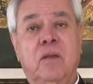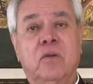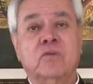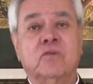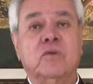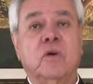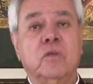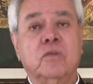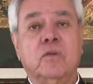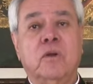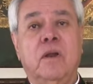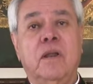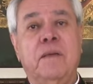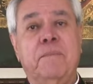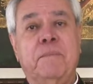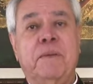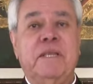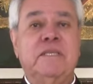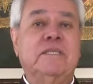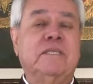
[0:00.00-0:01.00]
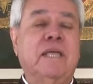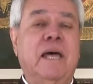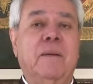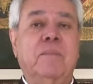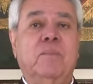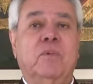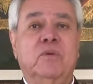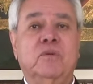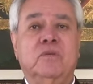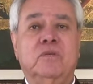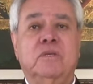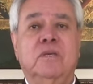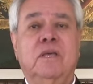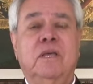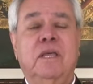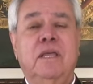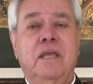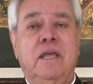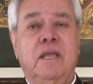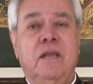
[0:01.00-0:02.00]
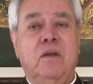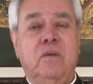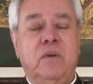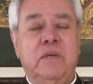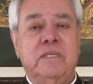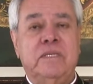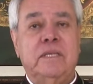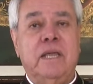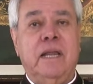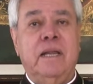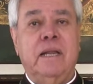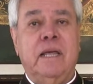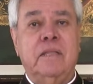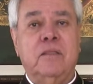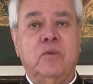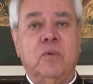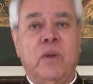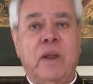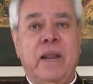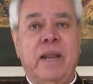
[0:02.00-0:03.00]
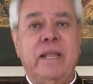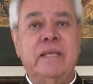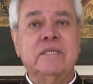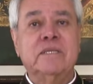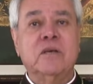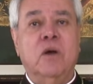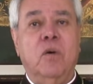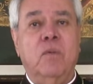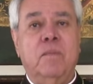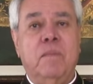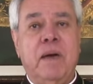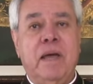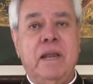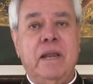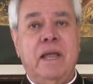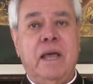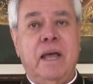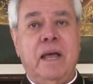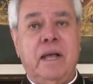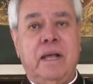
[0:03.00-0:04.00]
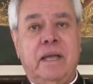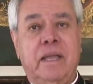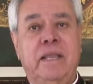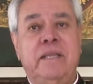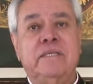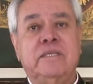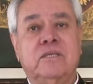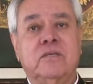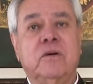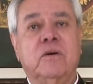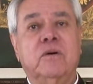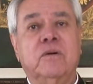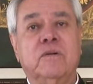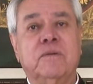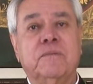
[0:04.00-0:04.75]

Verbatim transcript: nosotros le prestamos nuestra naturaleza humana a Cristo